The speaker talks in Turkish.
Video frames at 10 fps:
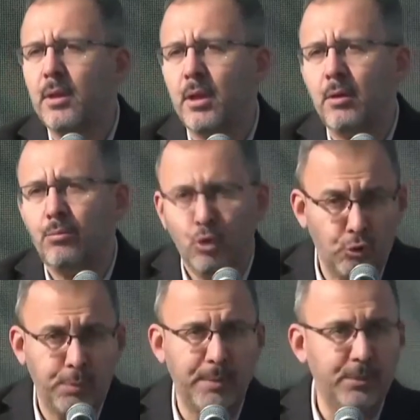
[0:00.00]
büyük
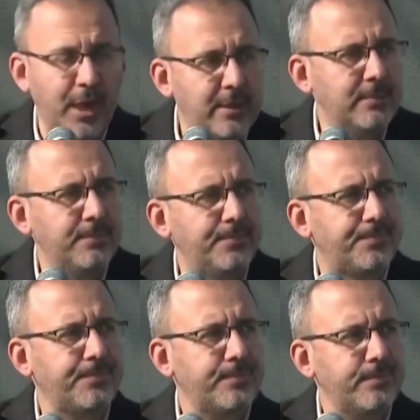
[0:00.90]
bir imkan.
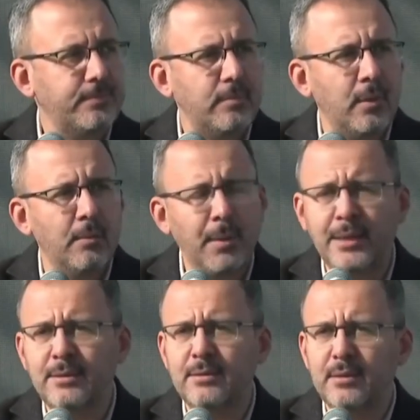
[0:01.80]
Ben
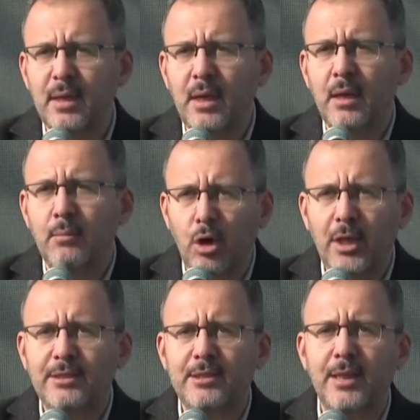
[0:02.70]

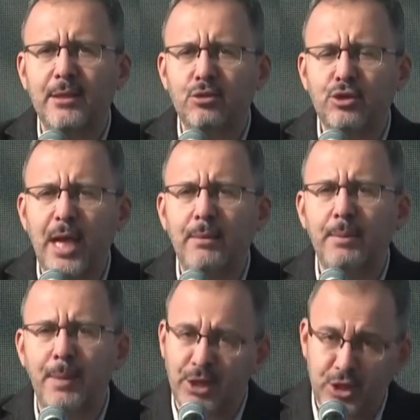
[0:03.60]
böylesine güzel bir
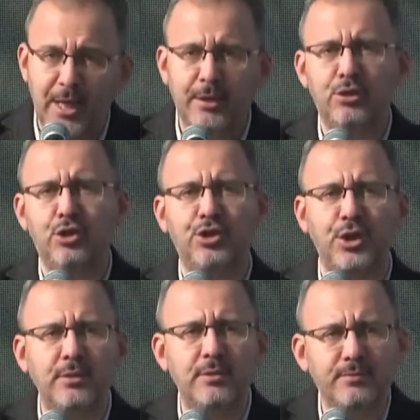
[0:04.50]
başlangıç
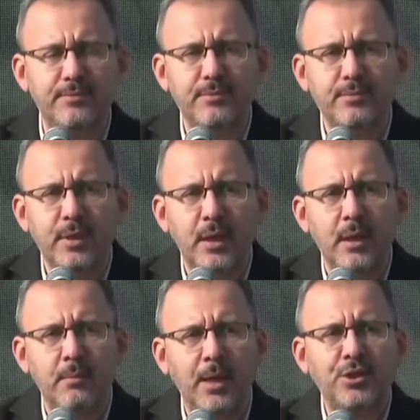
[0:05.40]
için
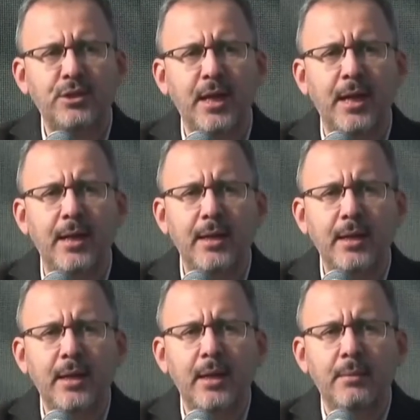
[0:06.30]
başta
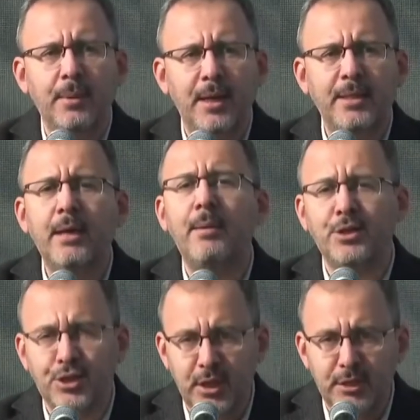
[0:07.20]
belediye
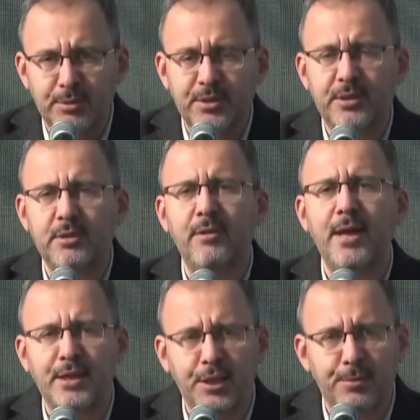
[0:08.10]
başkanımızı ve
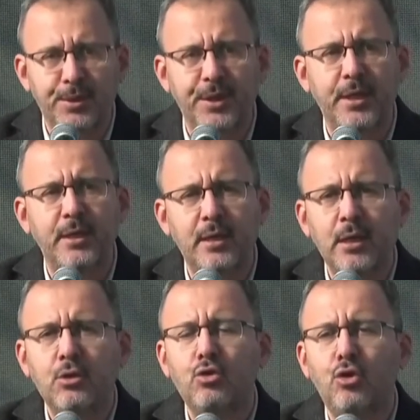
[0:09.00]
ekibini
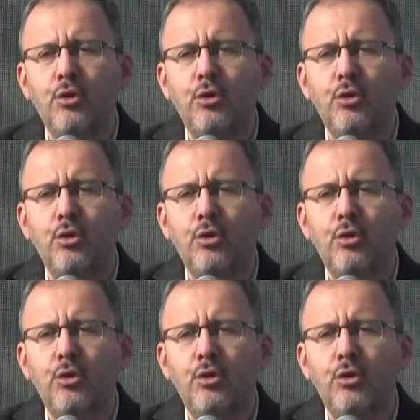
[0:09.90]
tüm